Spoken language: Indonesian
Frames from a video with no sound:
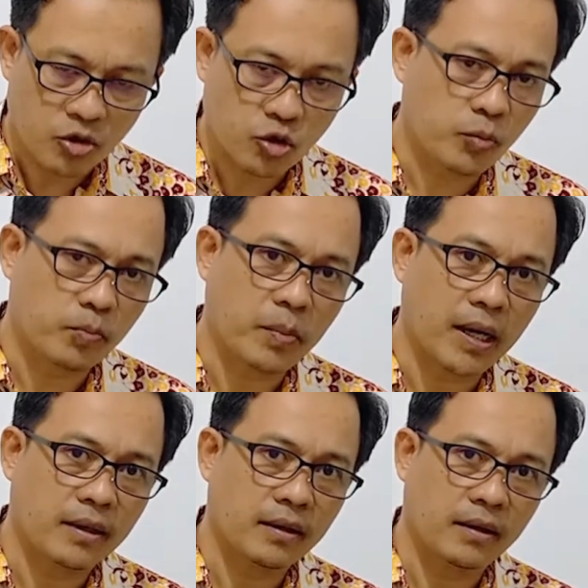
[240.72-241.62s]

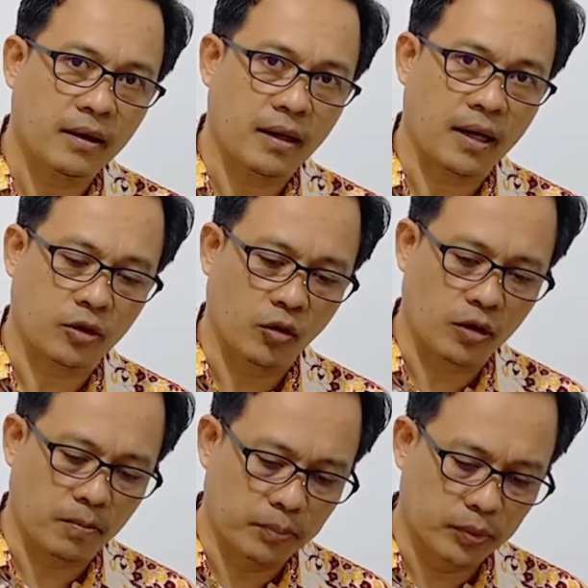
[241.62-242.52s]
asupan atau
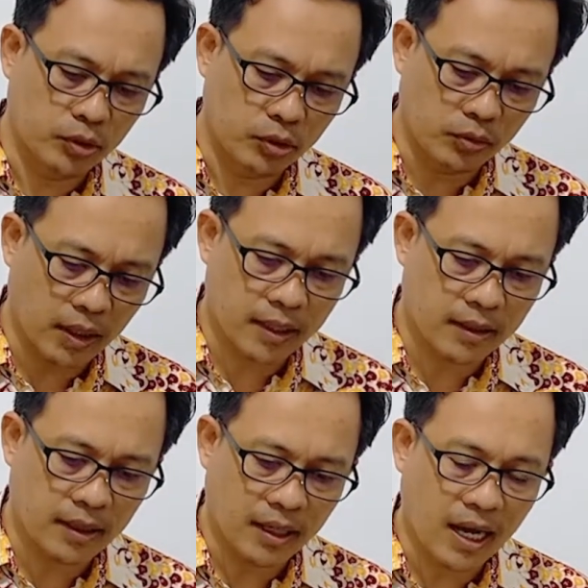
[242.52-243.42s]

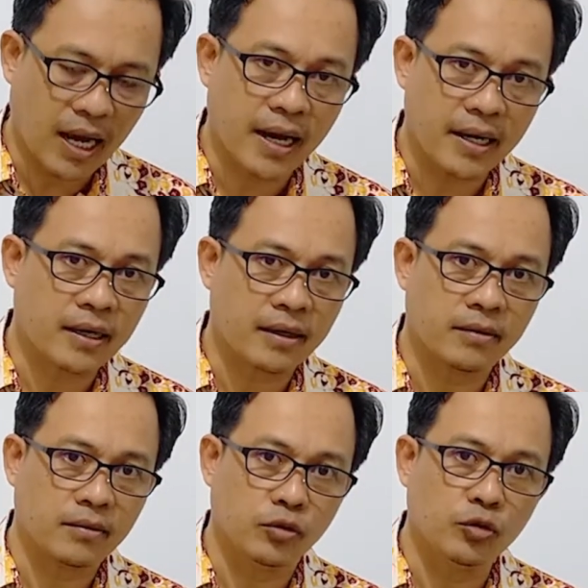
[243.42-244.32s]
kebutuhan air
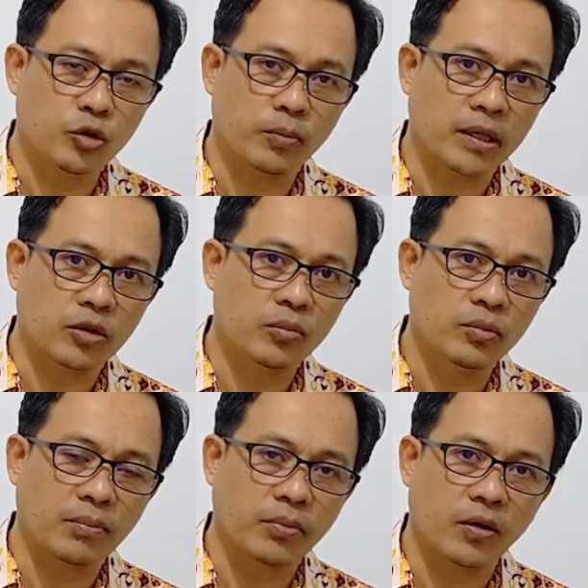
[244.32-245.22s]
untuk
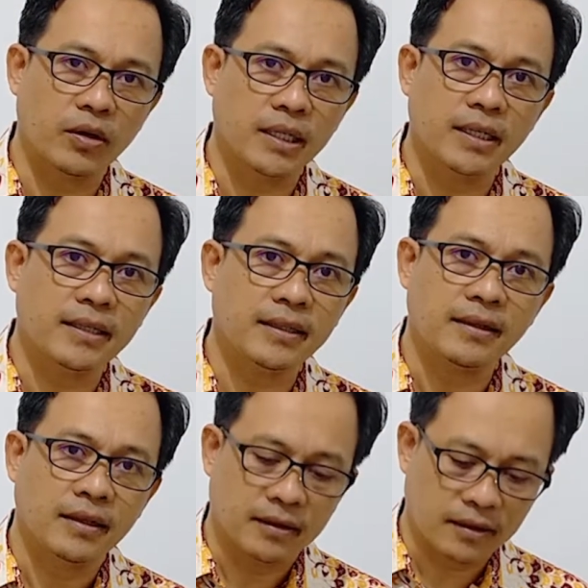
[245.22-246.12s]
pertumbuhan pohon
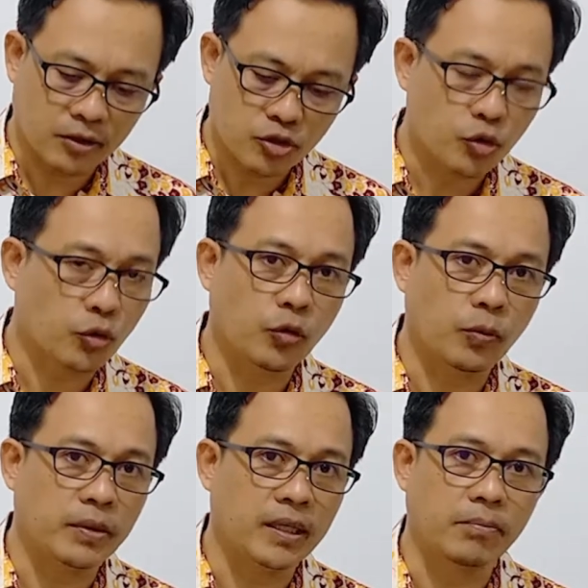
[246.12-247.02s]
ini
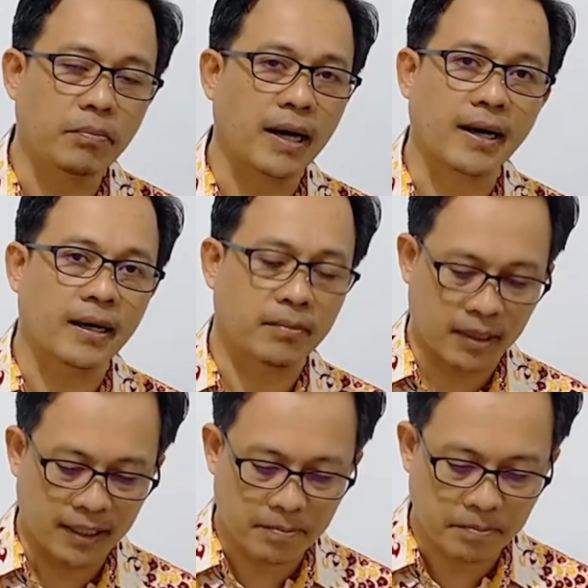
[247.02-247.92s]
tercukupi bahkan
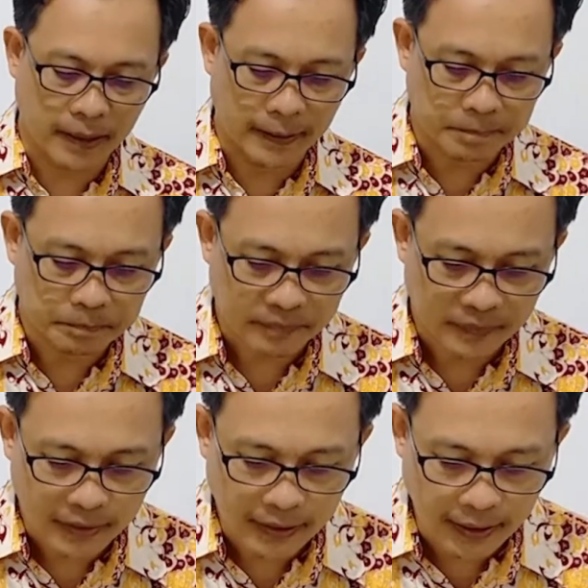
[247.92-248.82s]
melimpah
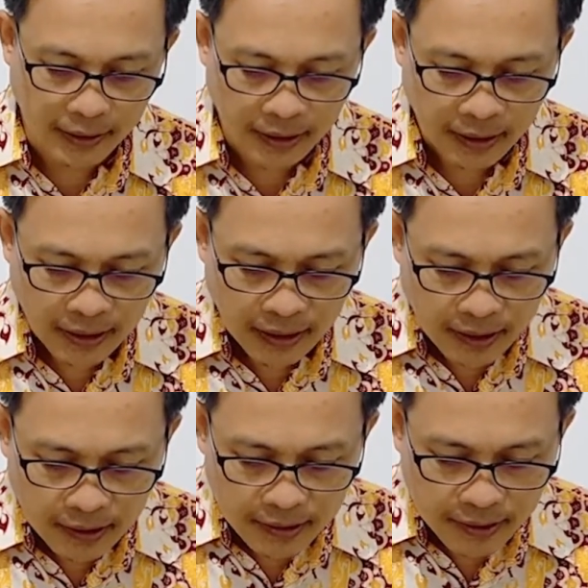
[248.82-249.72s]
ya.
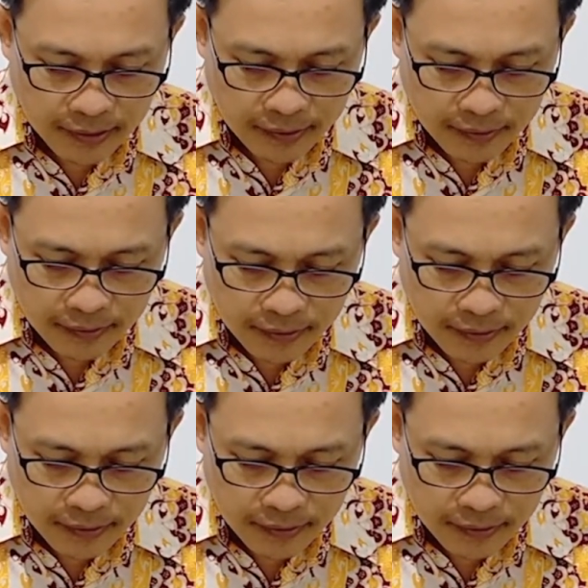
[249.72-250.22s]
dan